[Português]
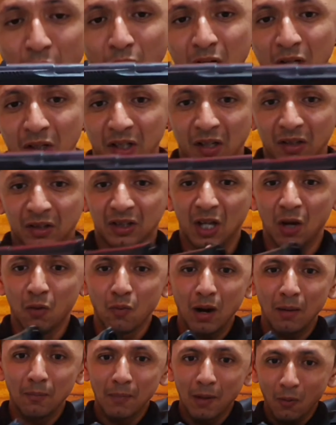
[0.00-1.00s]
E olha que eu
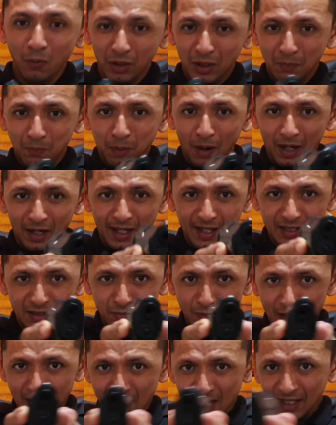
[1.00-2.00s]
tenho uma mão que
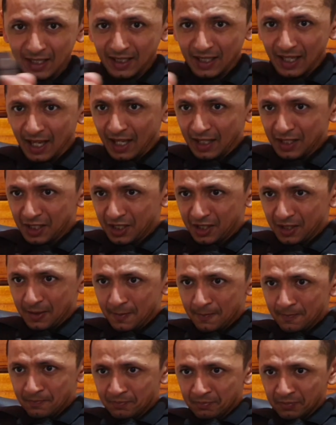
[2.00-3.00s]
parece uma raquete.
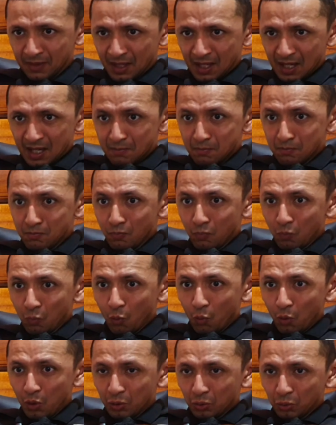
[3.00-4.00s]

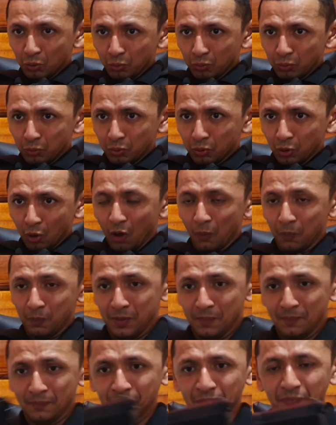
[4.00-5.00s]
Muito
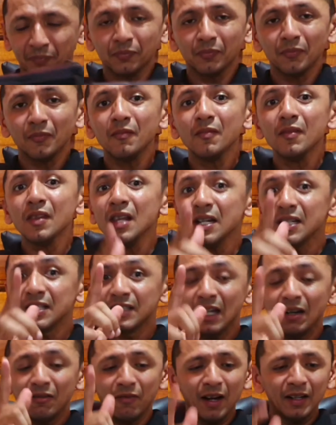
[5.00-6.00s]
top.
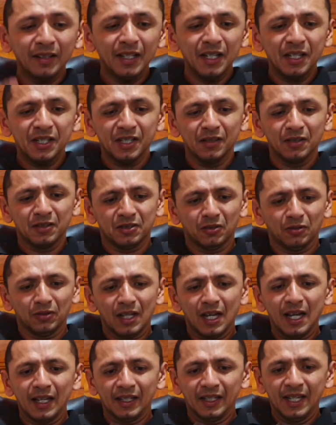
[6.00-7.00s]
Já vai deixando
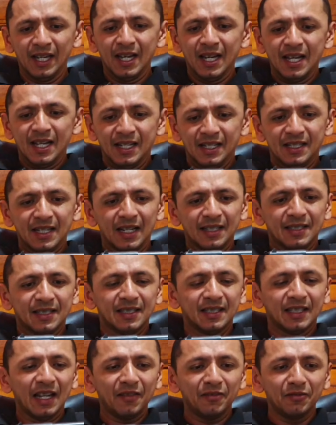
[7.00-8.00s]
seu like já
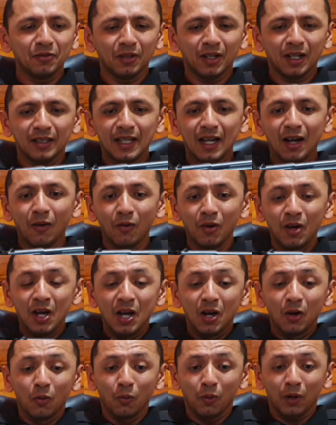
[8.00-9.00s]
se inscreve no canal.
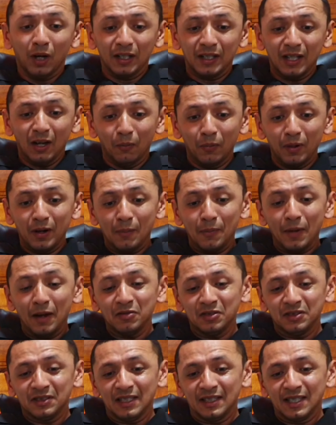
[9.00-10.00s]
O canal
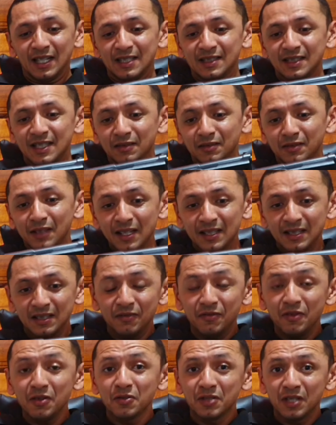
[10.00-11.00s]
Brinamalo está trazendo
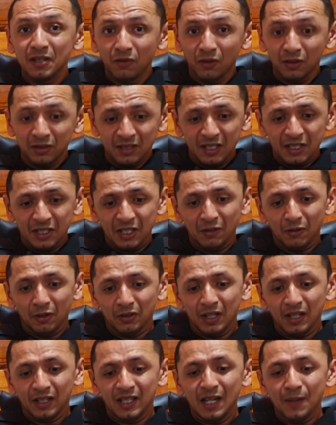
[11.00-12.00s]
nesse vídeo. Se você
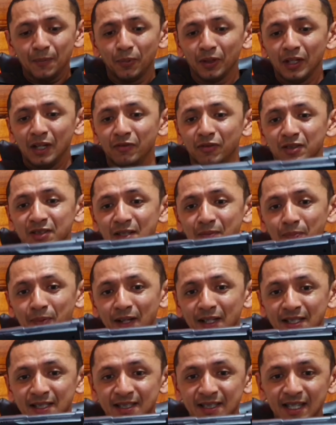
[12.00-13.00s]
chegou até aqui é porque você
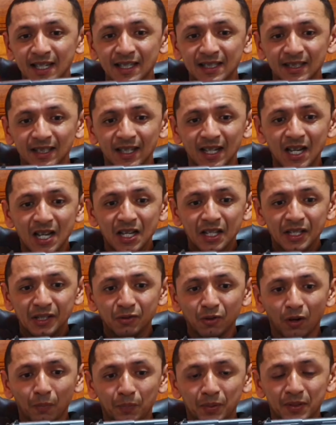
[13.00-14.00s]
precisa
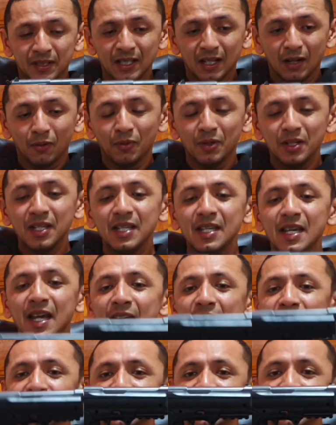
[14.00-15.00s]
de uma opção e
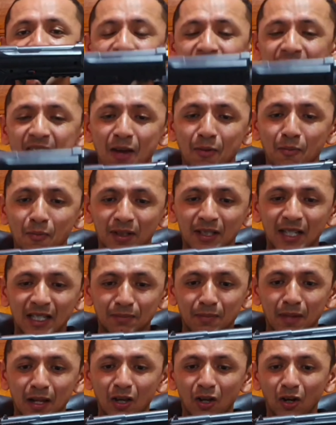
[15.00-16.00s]
essa é uma
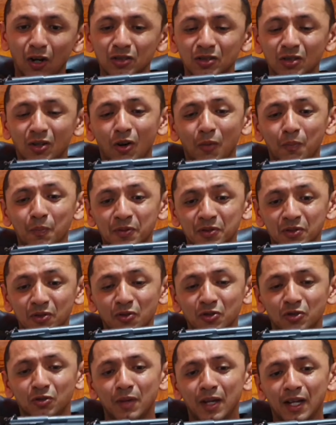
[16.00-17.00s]
das melhores
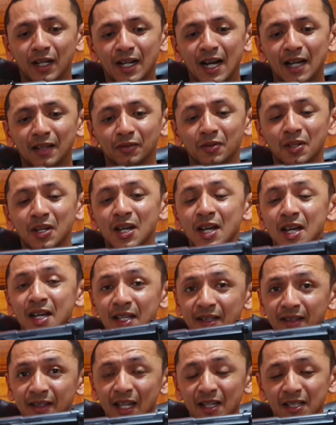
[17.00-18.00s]
opções do mercado.
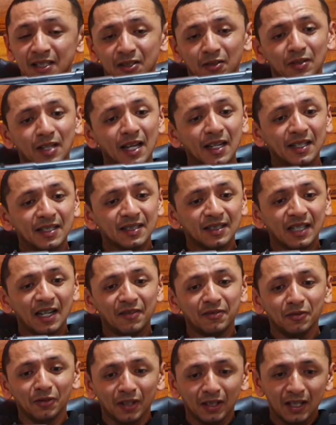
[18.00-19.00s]
Deixe seu like, se
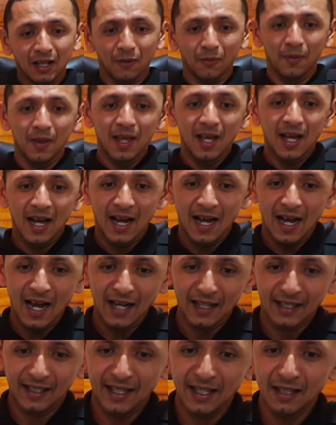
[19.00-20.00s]
inscreve no canal.
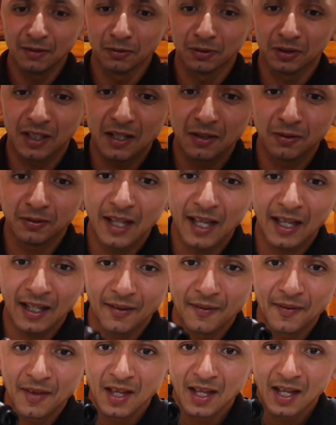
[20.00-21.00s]
Aqui no trilho
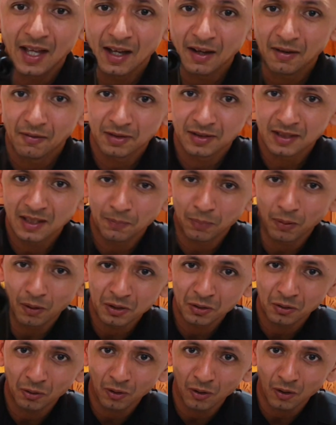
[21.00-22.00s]
dela você
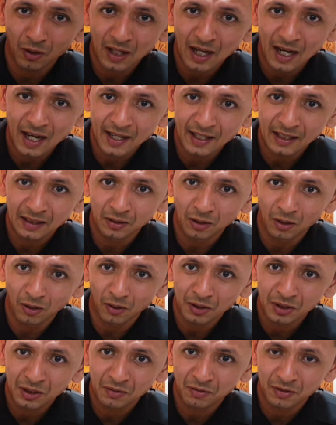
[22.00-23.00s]
pode colocar
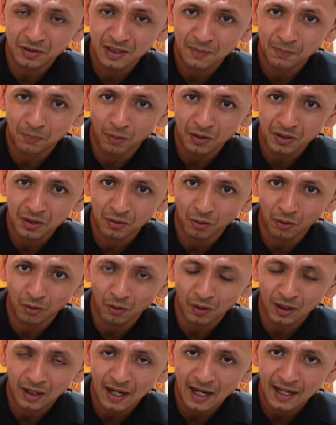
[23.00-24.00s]
AirDot, você pode
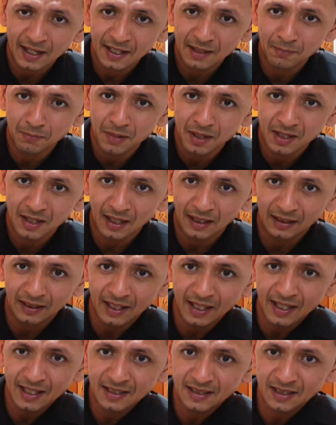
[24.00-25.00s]
colocar aí mira
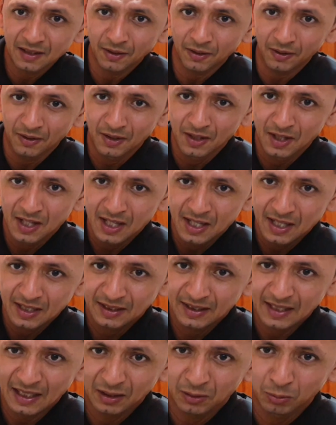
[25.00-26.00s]
laser, ó.
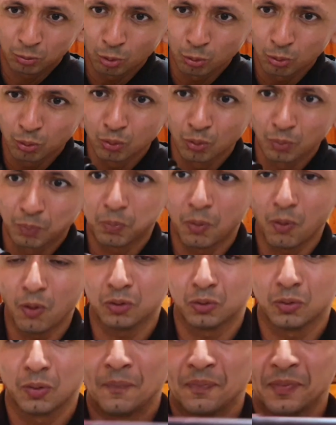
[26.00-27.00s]
Tá tudo no
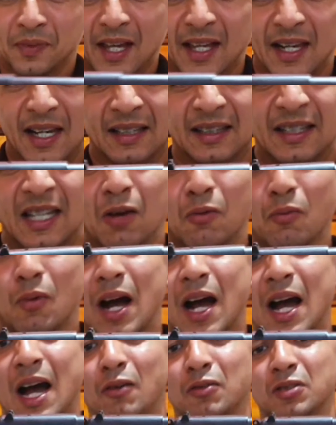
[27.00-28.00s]
ponto. Ela tem
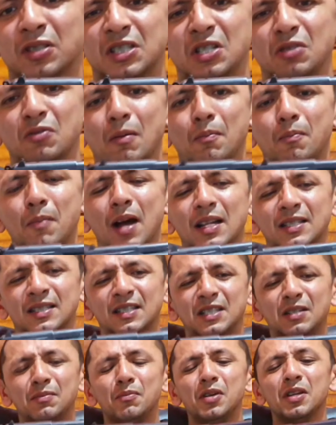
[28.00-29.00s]
uma alça uma
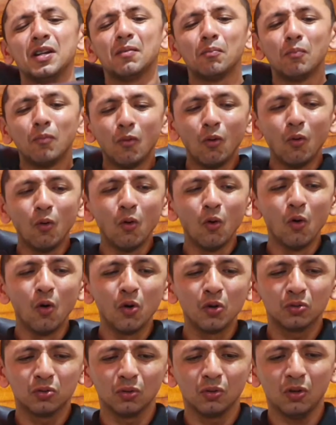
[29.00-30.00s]
massa de mira
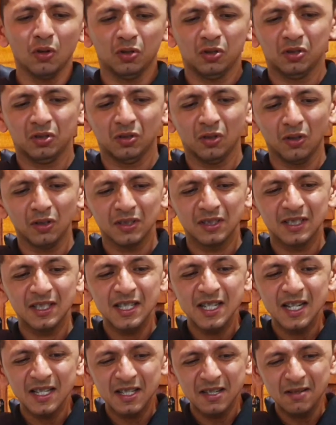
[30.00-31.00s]
muito
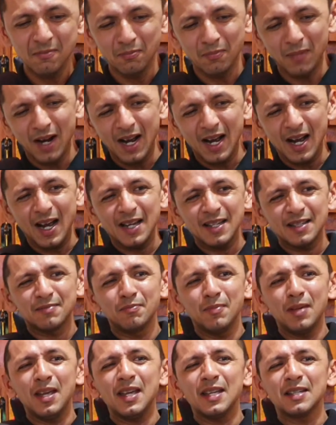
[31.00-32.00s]
gostosinha
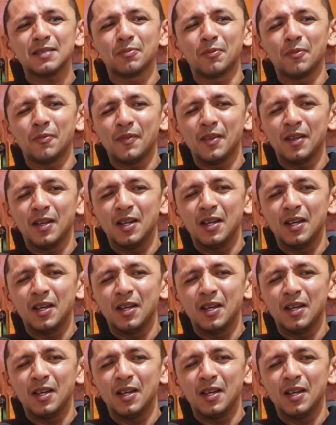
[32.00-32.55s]
demais mesmo.